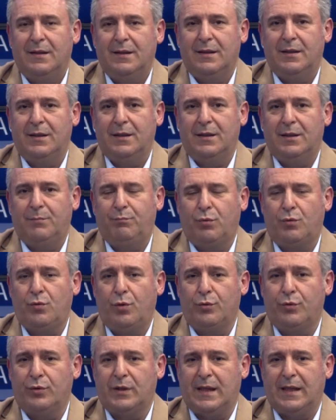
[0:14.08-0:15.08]
E, bu
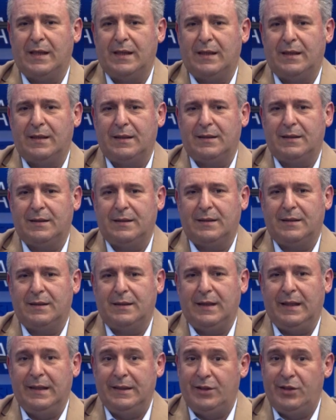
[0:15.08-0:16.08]
konuda
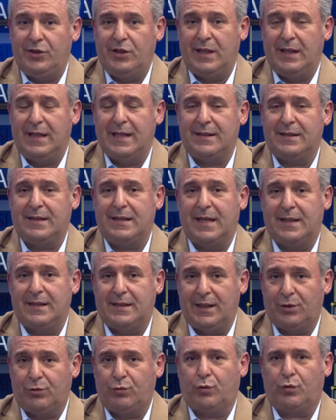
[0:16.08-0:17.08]
e, endişeler
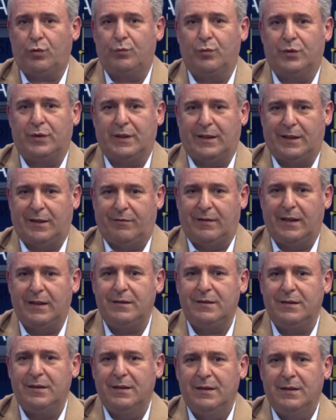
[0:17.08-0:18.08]
siyaset kurumunda da
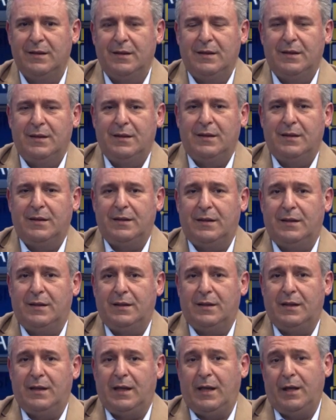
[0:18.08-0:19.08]
var.
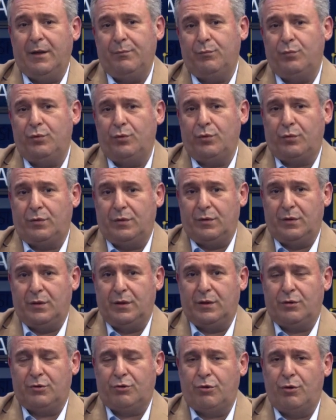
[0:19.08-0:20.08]
E, en büyük
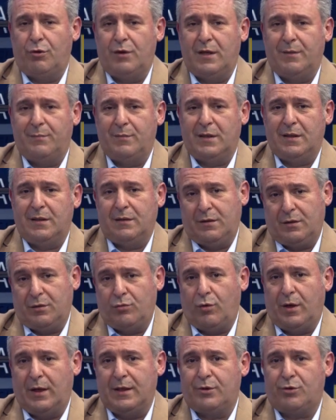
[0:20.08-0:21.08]
e, söylemi
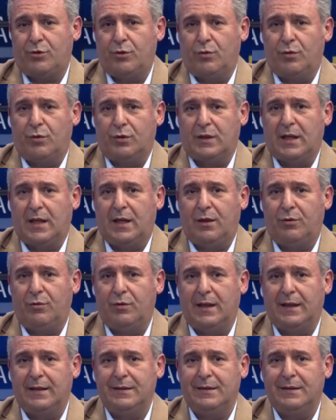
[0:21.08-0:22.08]
koalisyon ortağı
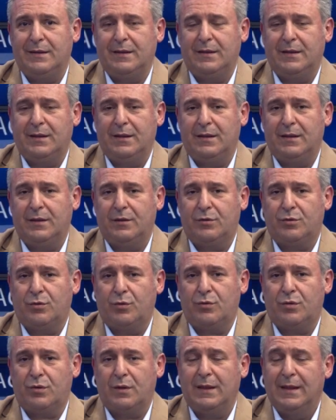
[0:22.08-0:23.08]
olan e,
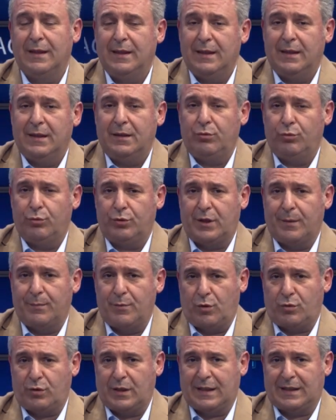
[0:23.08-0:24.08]
sos, Hür
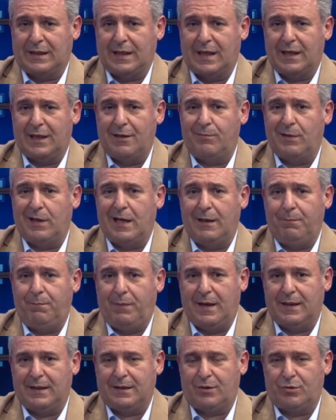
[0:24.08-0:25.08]
Demokratlar Liberal
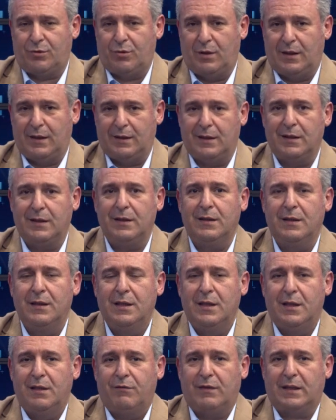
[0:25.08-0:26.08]
Parti söyledi.
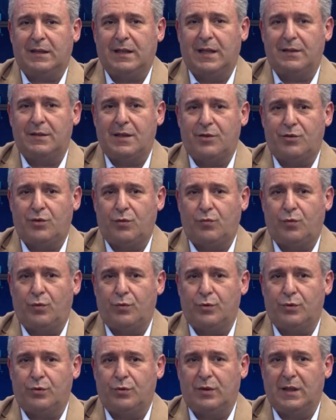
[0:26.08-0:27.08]
Vatandaşlık
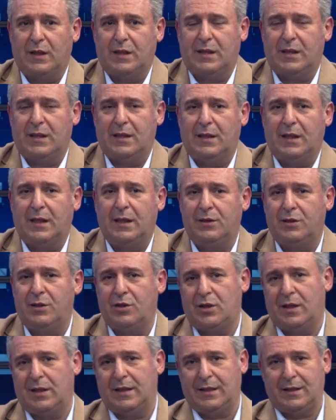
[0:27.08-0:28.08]
konusundaki
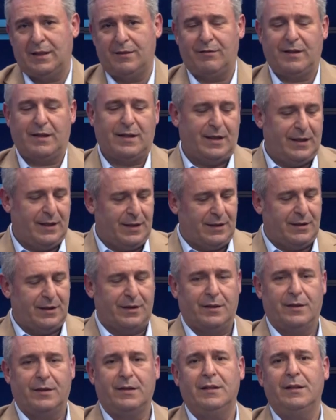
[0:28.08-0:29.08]
endişelerini ve
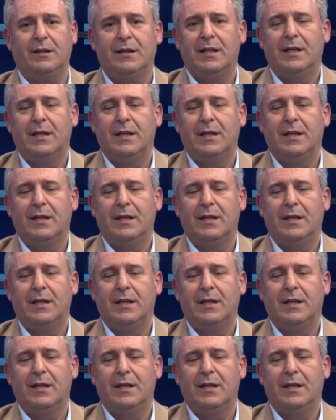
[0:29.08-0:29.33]
kaygılarını.